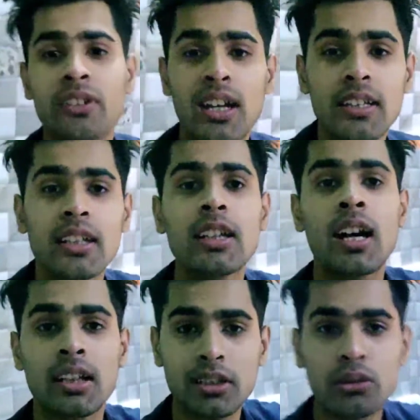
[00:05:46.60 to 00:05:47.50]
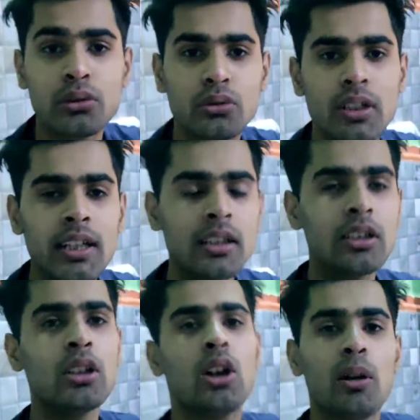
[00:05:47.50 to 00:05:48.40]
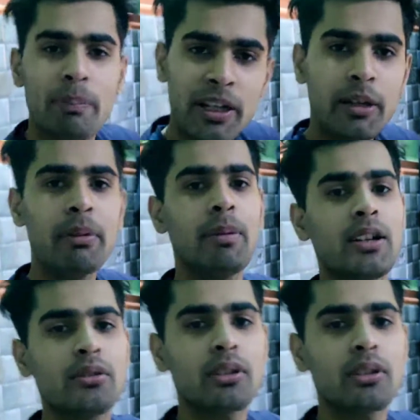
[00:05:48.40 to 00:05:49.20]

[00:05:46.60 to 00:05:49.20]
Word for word: लाल के लिए खाना तो हो चुका है और पेट भी भर